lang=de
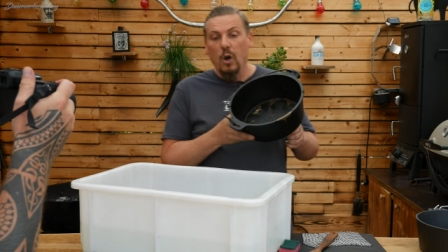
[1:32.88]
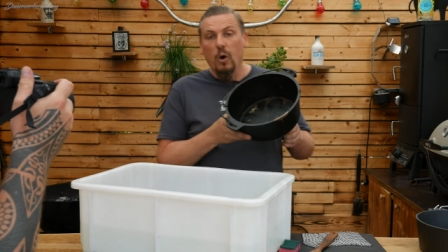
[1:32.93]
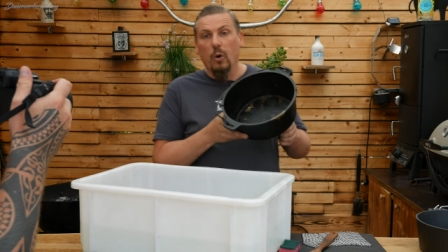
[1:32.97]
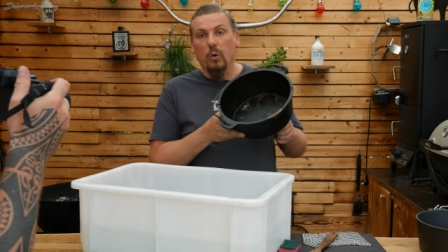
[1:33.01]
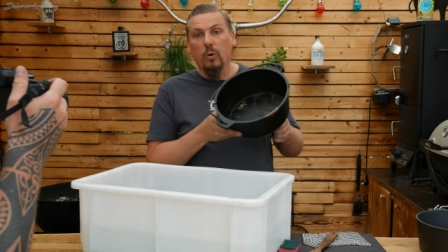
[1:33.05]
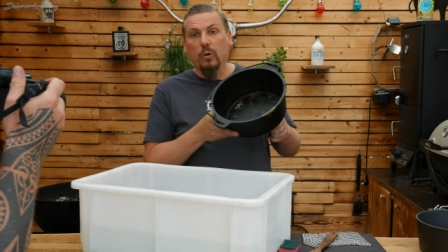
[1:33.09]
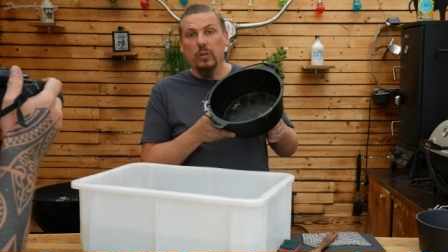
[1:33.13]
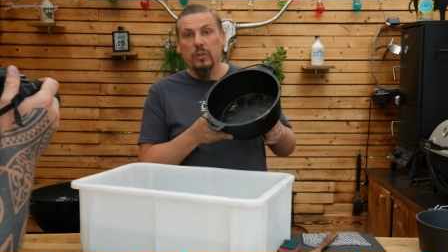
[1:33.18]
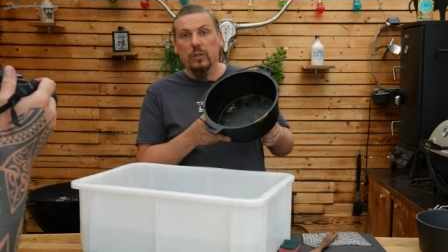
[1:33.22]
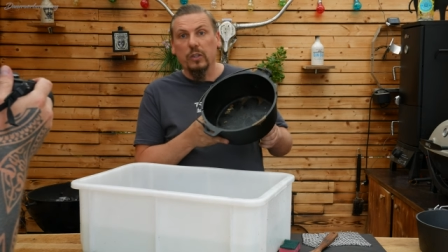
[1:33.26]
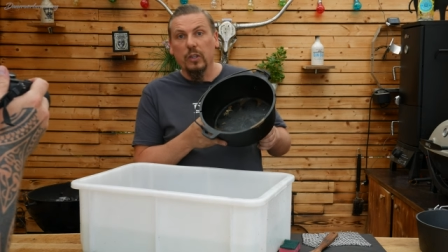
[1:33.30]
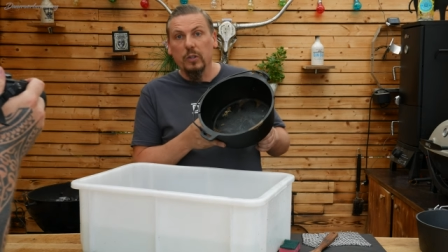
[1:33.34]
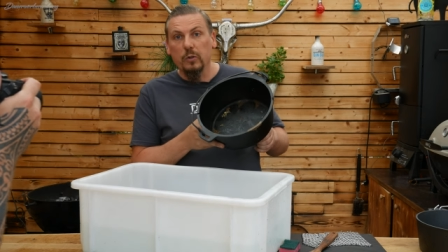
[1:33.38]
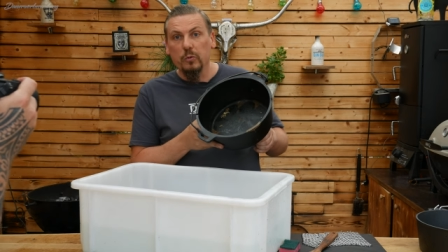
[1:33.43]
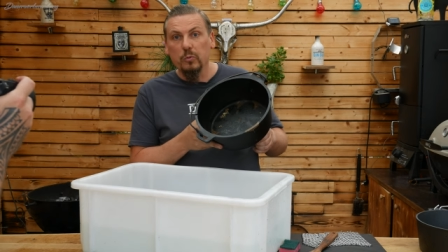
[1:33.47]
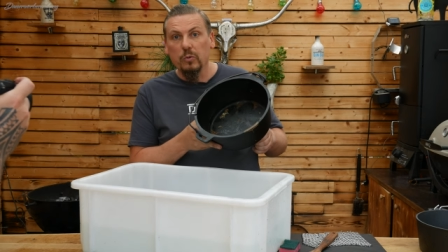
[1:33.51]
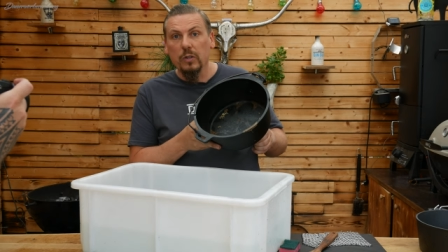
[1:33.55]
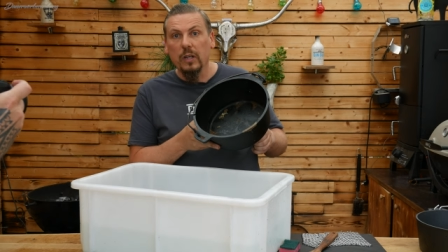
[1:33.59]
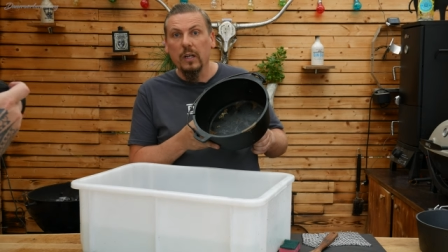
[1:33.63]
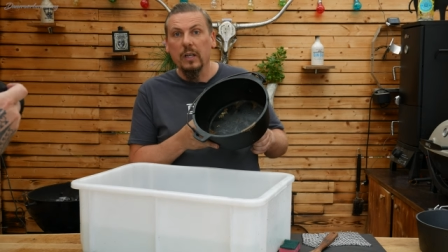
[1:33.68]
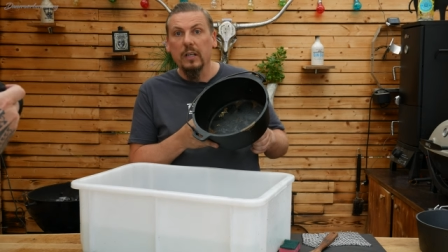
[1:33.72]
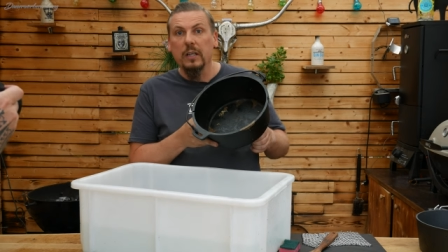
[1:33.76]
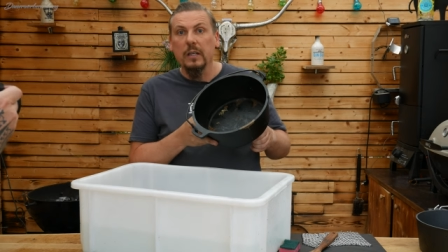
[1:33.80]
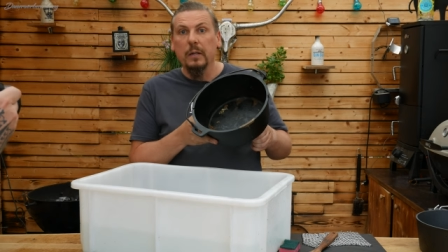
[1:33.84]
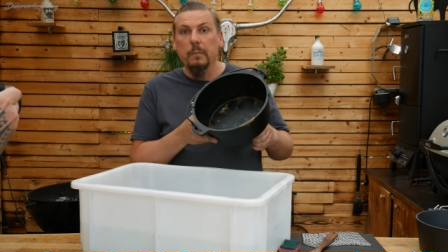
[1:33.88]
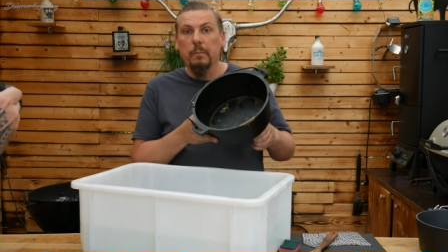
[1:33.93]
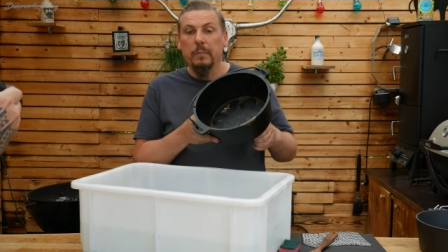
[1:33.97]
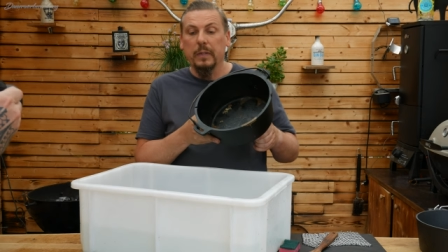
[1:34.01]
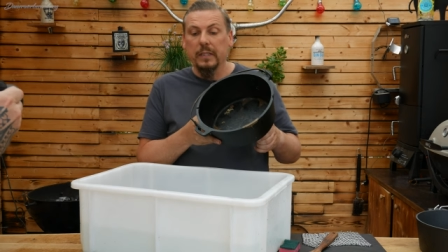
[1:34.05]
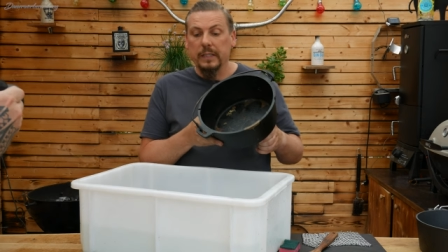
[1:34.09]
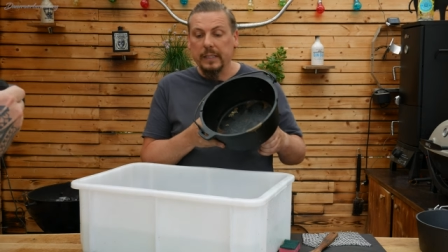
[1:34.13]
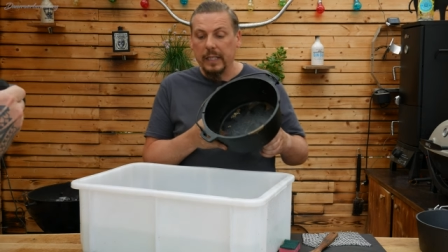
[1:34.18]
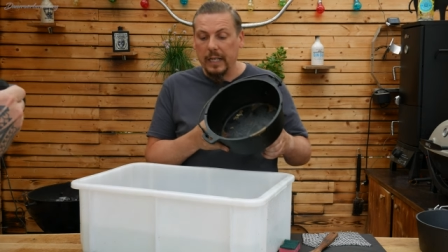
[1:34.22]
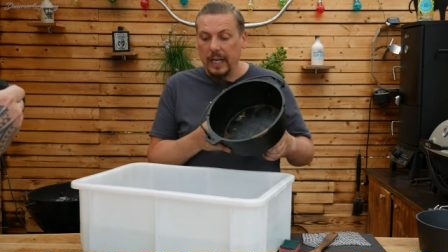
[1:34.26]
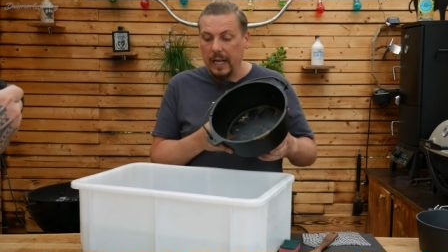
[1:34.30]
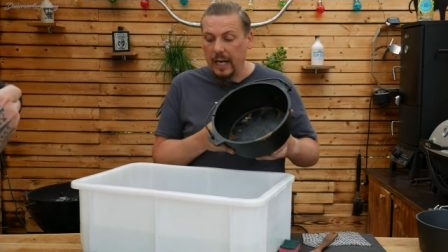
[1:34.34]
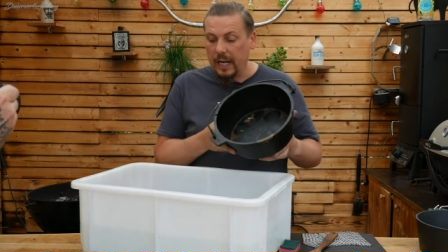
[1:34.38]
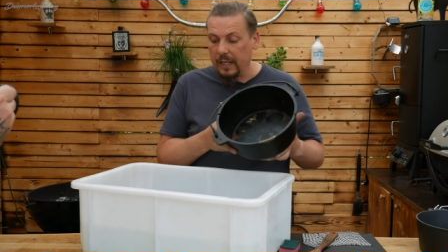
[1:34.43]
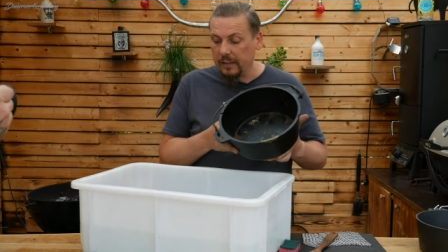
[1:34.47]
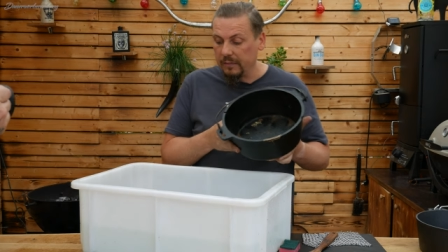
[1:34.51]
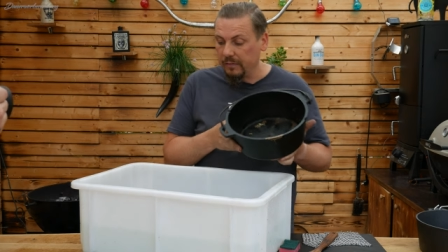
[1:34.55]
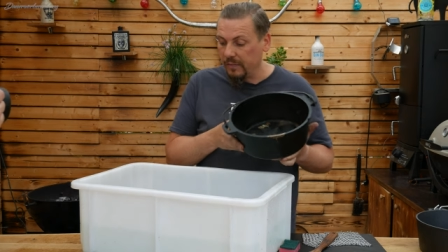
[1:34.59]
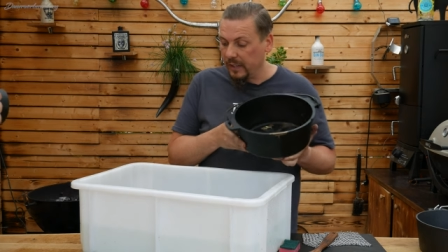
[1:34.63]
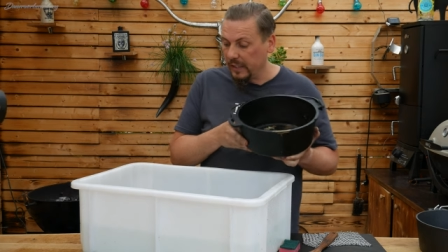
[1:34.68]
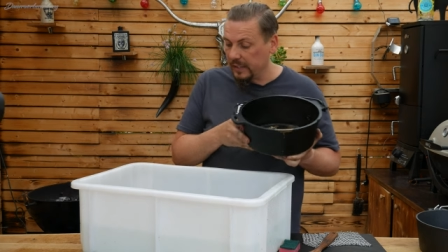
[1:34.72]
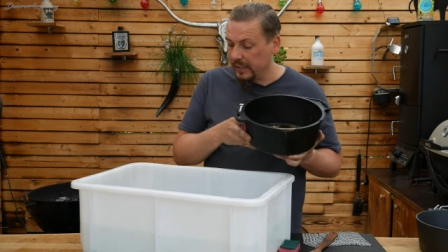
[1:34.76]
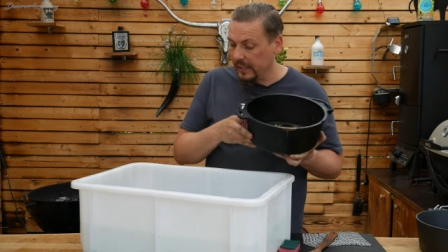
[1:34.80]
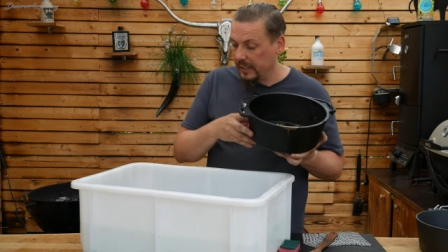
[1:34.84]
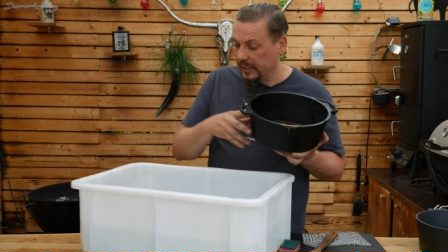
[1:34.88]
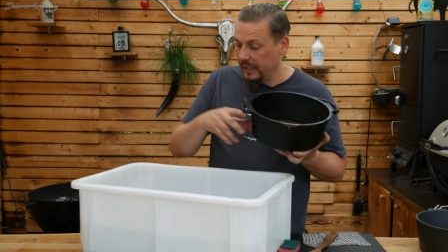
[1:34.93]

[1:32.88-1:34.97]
und nur mit klarem Wasser.